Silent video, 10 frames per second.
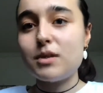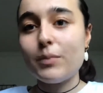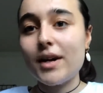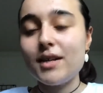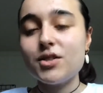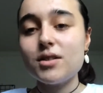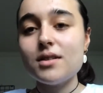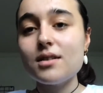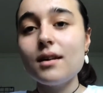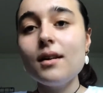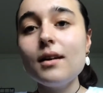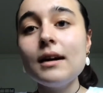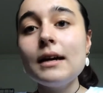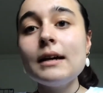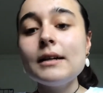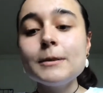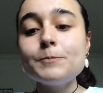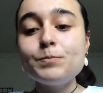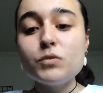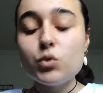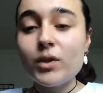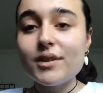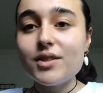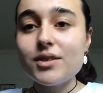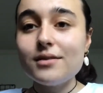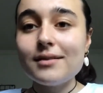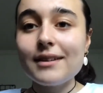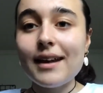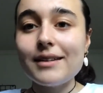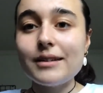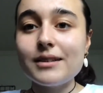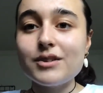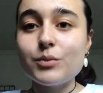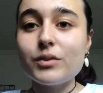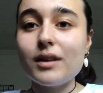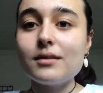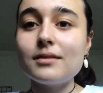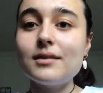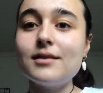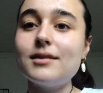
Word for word: paylaşırız. Şu an için kendi açımdan e,